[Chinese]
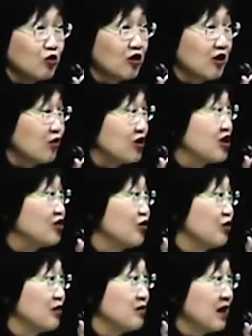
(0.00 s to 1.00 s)
总统在关心
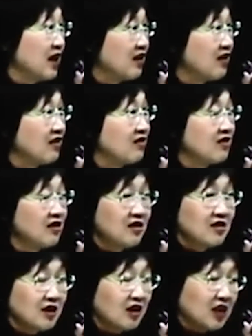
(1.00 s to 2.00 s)
我们嘛，哦。
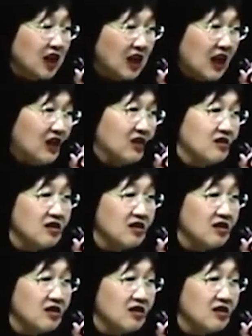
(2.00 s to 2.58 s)
然后他来了，